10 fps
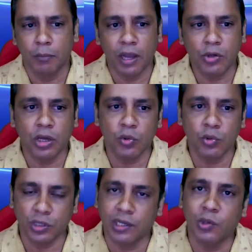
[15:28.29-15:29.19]
भाषा और
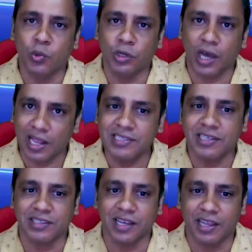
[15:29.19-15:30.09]
शैली को ढाल
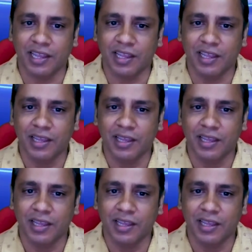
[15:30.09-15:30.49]
सकता है